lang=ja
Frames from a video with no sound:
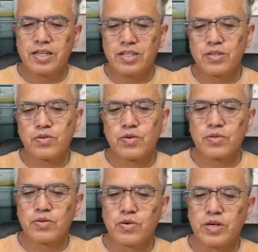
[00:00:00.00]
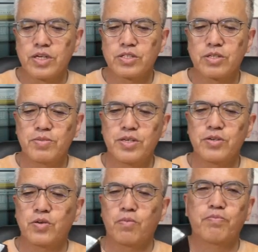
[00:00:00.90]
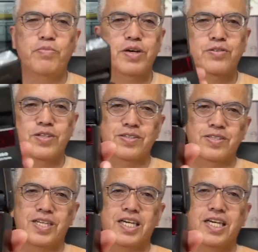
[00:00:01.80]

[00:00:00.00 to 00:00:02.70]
ニコンの SB600 ですね、